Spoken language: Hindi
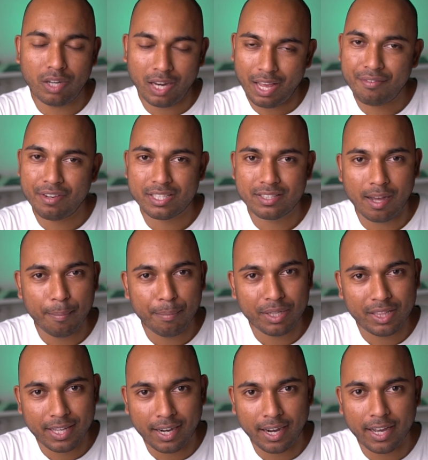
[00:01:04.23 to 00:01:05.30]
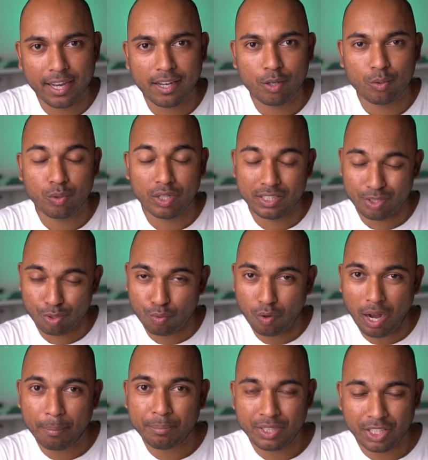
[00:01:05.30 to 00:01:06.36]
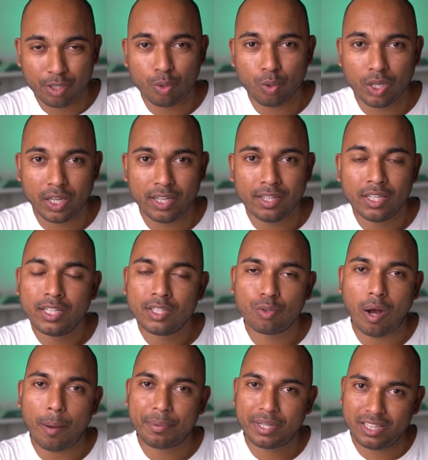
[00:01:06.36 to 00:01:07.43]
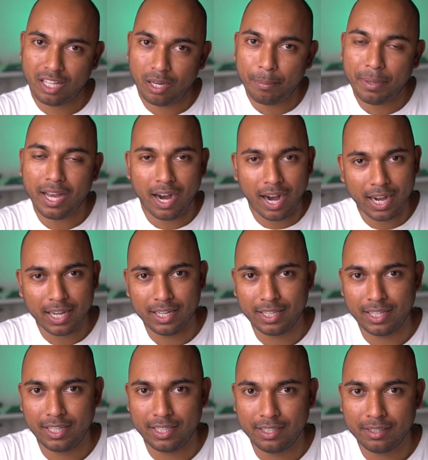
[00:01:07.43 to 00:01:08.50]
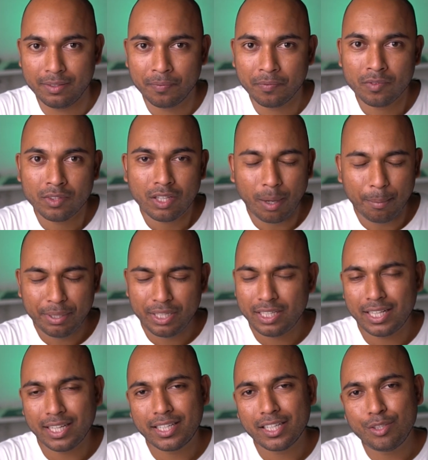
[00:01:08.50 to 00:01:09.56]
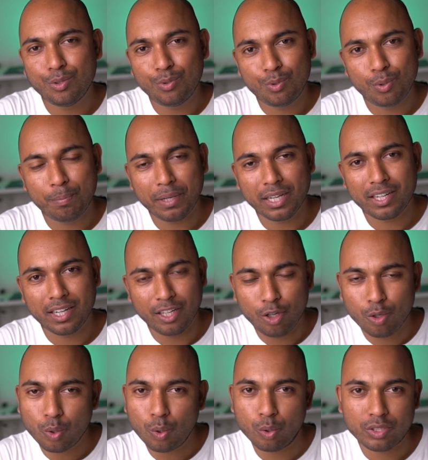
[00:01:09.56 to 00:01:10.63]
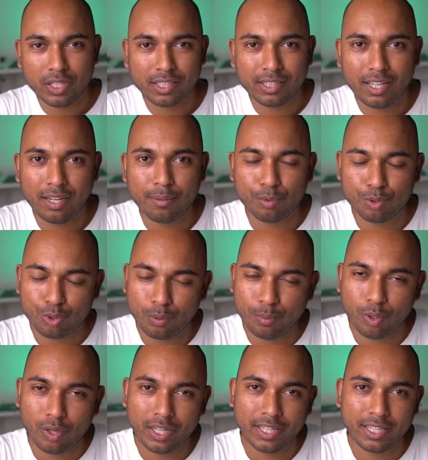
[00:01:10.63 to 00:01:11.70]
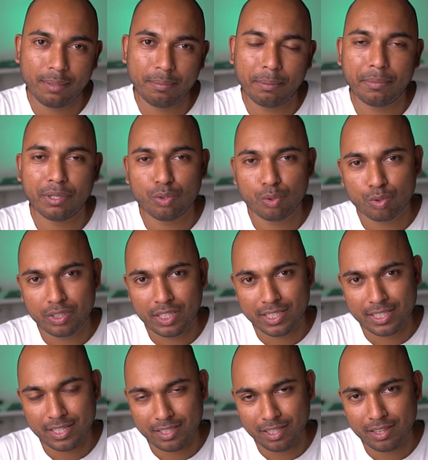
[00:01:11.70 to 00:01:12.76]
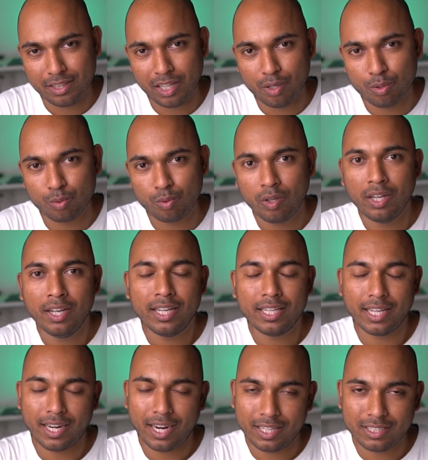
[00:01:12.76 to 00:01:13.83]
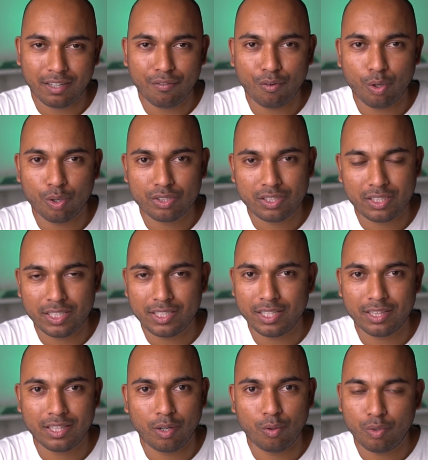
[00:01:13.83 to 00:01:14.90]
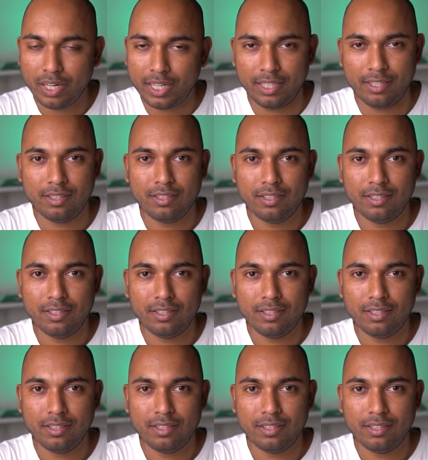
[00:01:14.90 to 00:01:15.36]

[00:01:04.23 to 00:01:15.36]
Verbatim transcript: लाइव एग्जाम्पल दिखाया करूँगा जिसको आप देखोगे तो आपके दिल में आग लगेगी अभी देखिए यूट्यूब पे कई लोग हो सकता है मुझको बोलेंगे कि मैं मनोज डे से जलता हूँ या राजा व्लॉग्स से जलता हूँ नहीं